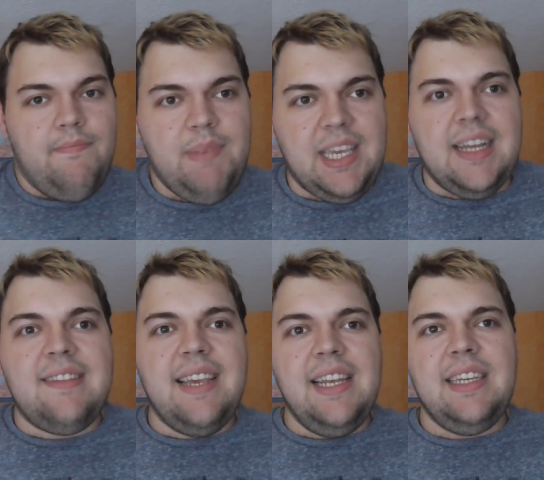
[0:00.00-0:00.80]
Bin ich
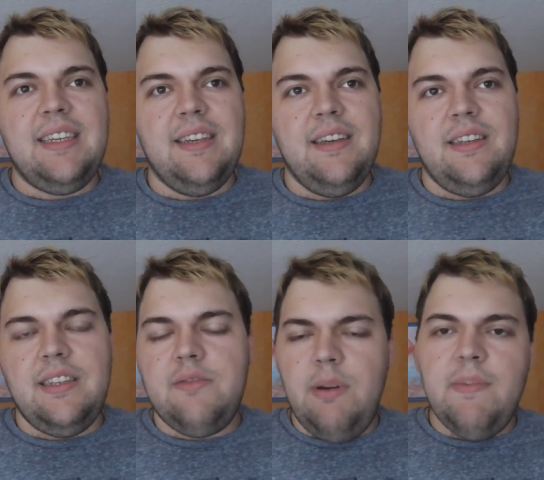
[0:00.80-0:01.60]
ganz ehrlich, äh, die
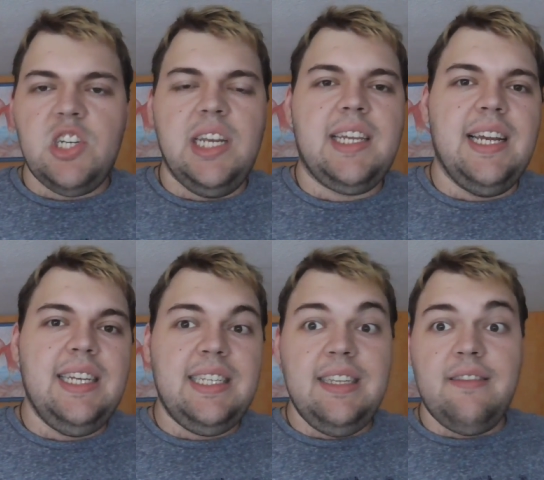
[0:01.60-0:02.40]
Streamwahrscheinlichkeit
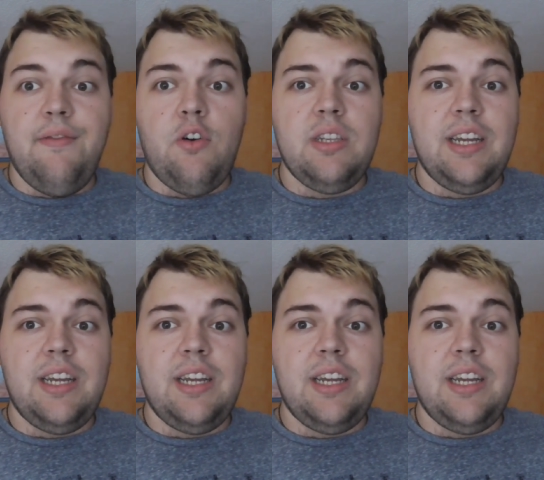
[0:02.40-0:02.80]
liegt diese Woche